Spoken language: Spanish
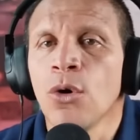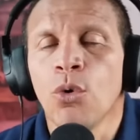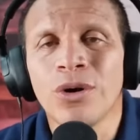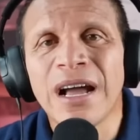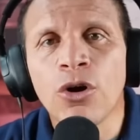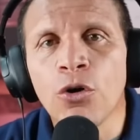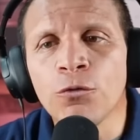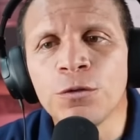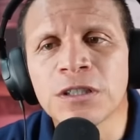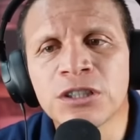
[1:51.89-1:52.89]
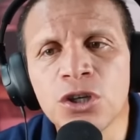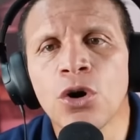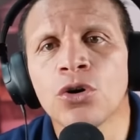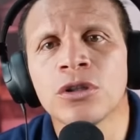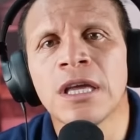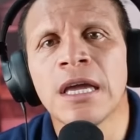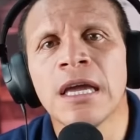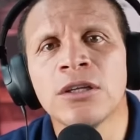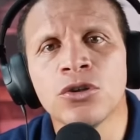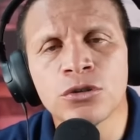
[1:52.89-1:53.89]
una confesión de
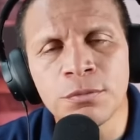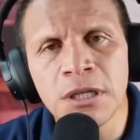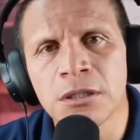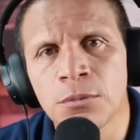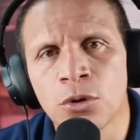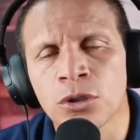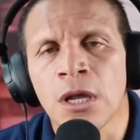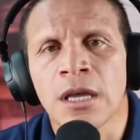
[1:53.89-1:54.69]
ellos mismos